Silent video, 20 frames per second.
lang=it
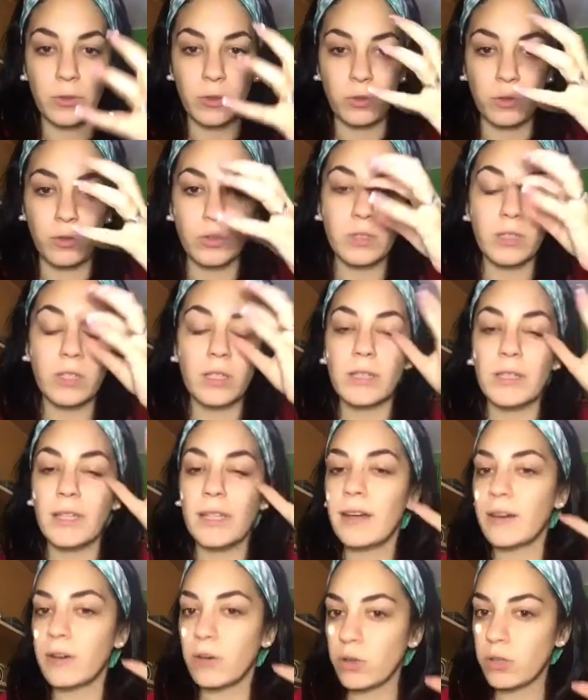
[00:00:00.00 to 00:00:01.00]
con
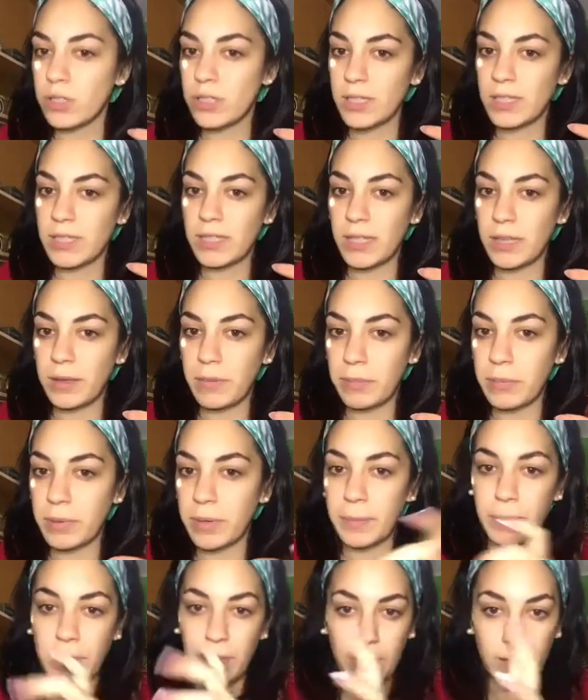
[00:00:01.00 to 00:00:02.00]
del rosa
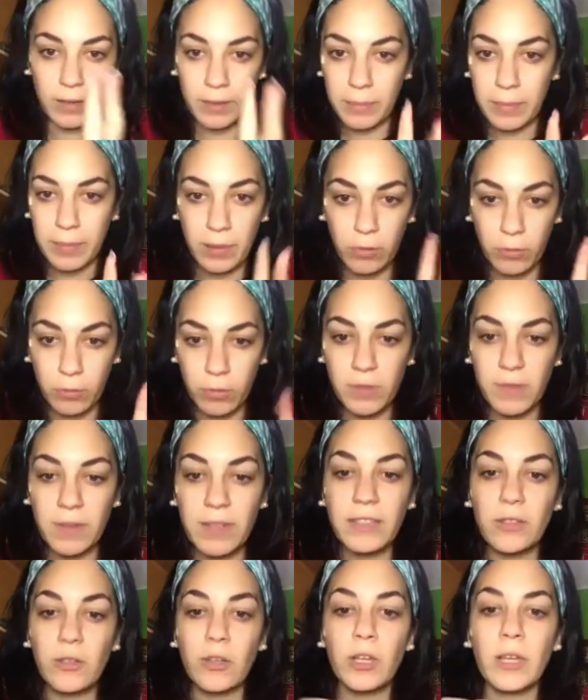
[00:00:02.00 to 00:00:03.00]
sempre per riprendere un po'
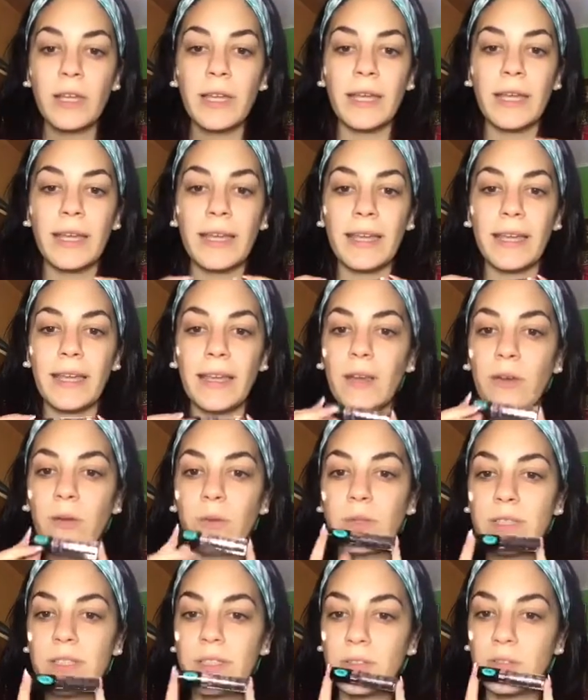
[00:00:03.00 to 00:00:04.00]
Valentino e
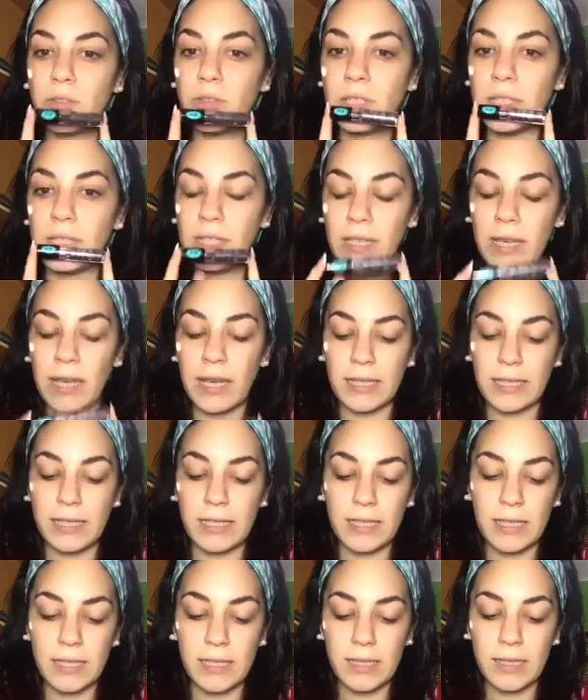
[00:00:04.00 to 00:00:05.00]
questo di
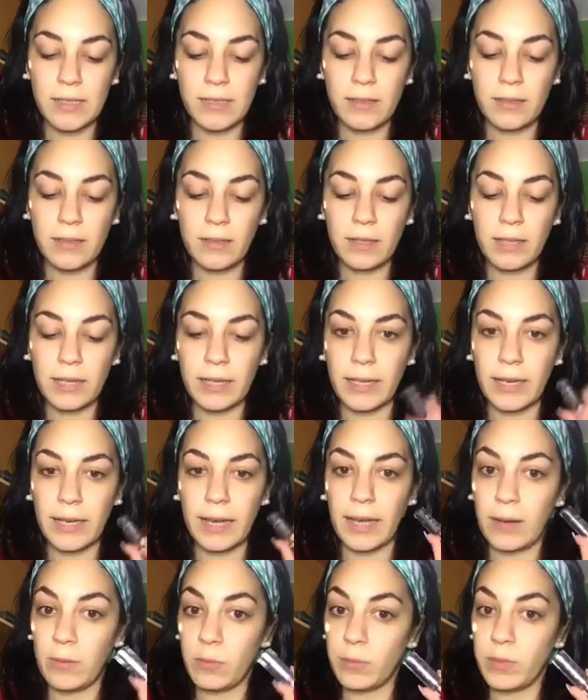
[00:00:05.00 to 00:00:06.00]
Essence che
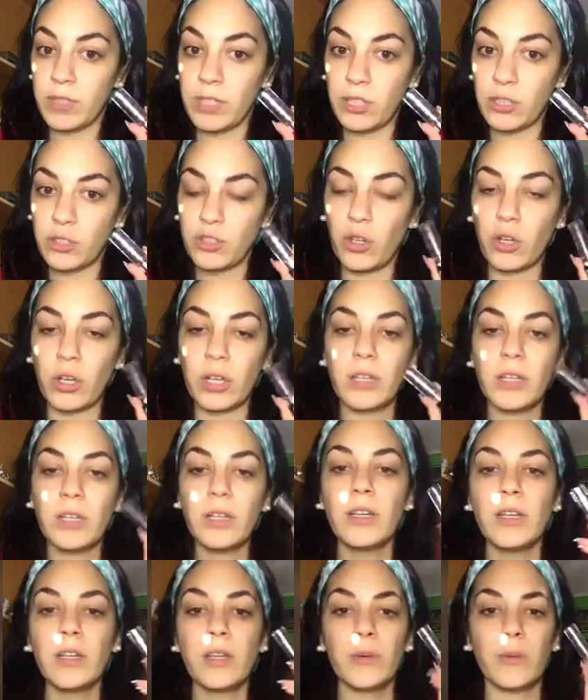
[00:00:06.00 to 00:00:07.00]
è un metra shock
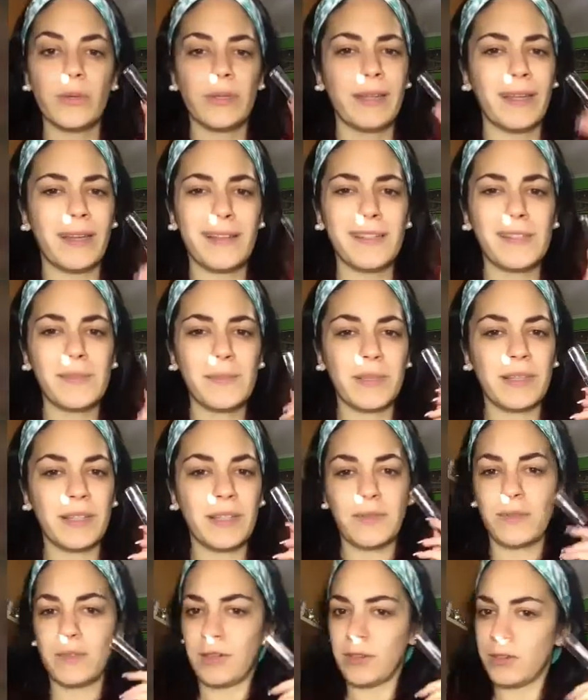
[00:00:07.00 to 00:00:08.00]
quindi
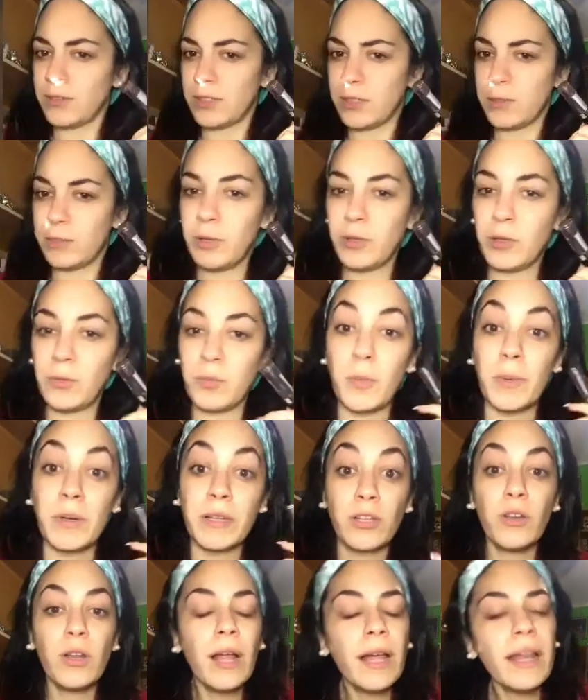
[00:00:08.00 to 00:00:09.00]
aspettate una cosa un pochino più
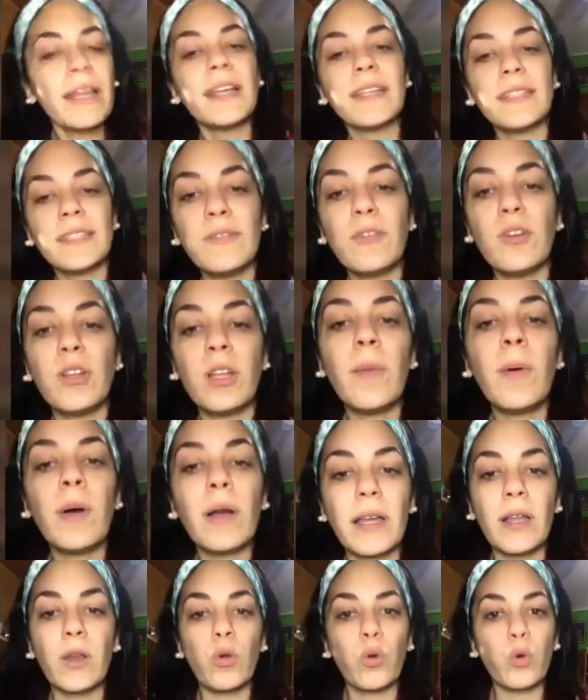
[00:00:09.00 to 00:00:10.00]
particolare e se vogliamo
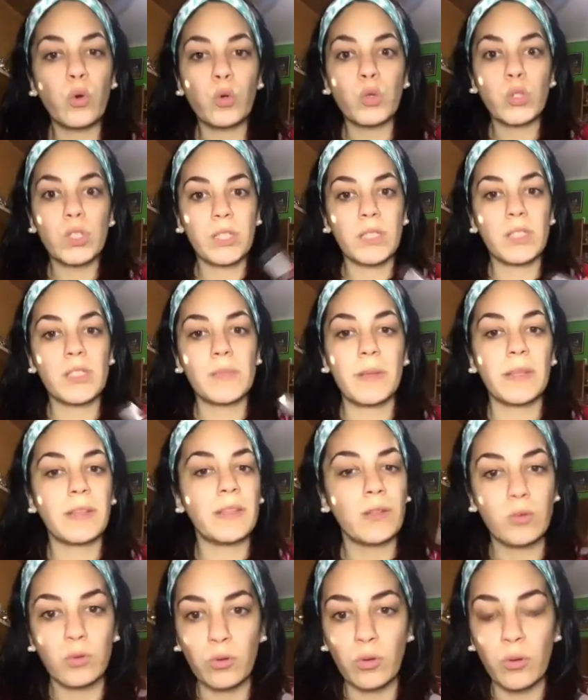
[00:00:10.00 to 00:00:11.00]
anche low cost rispetto
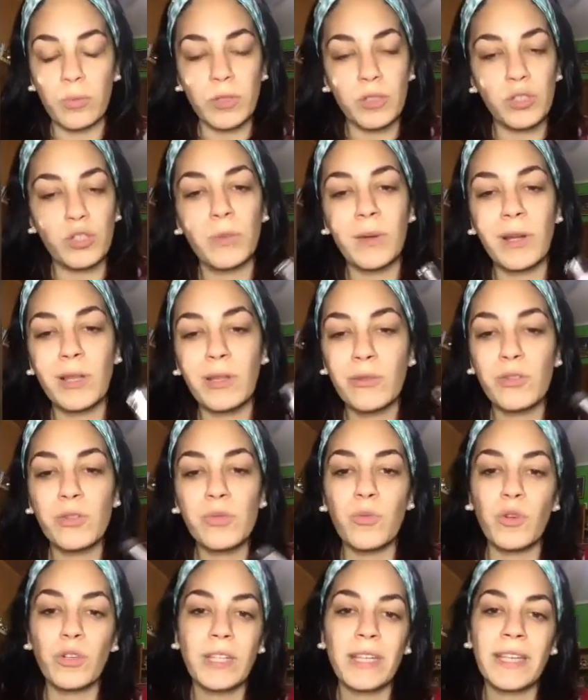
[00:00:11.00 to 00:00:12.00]
al trucco principale dello
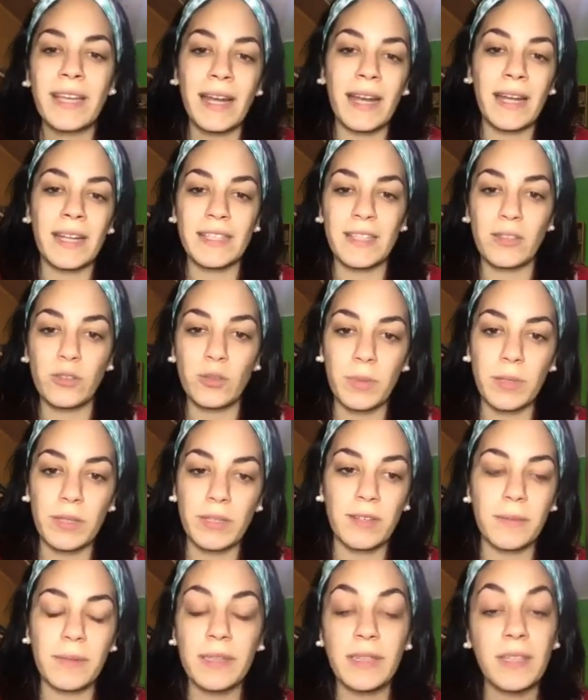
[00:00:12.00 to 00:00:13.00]
smoky che è realizzato
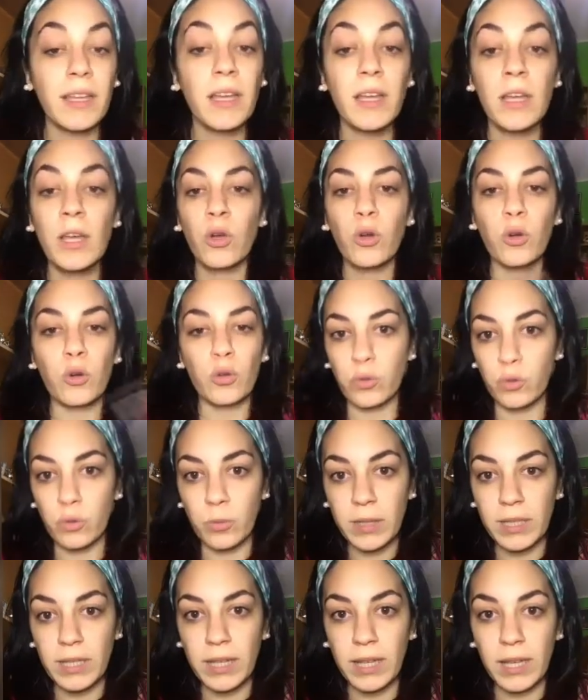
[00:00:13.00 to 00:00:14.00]
praticamente con gli
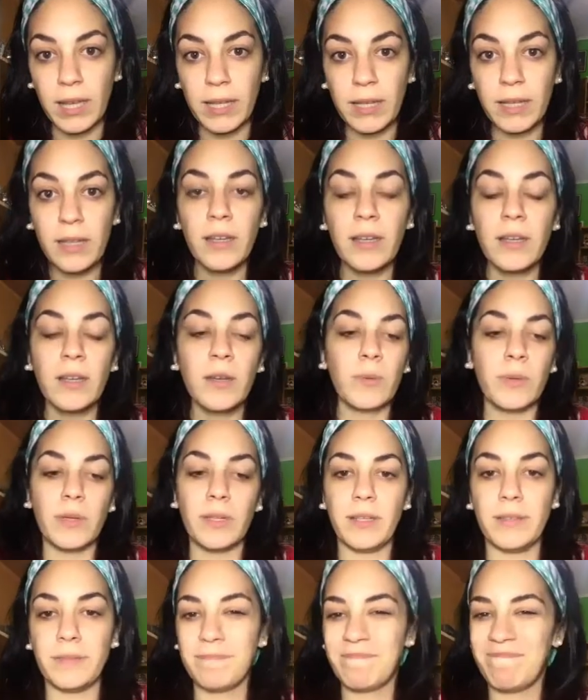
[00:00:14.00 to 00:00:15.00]
Urban Decay
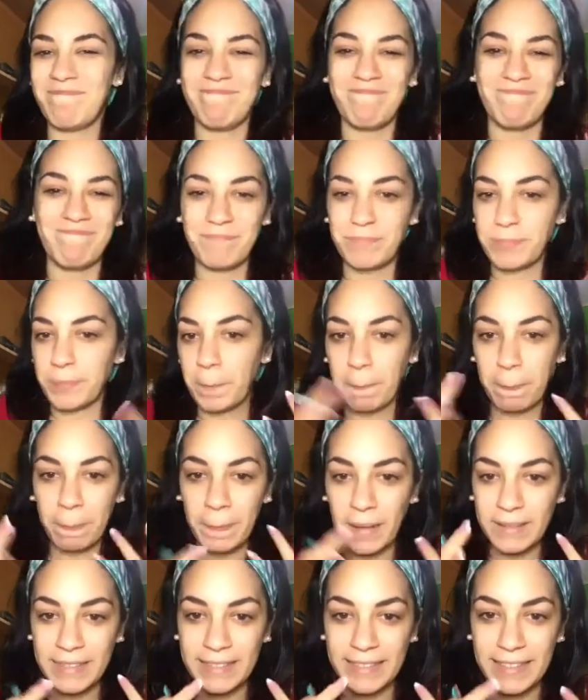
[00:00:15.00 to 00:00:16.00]
quindi
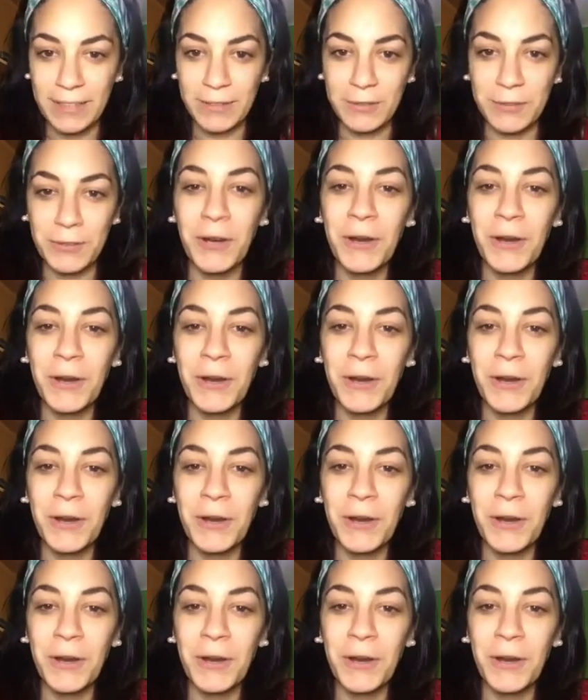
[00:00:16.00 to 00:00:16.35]
di tanto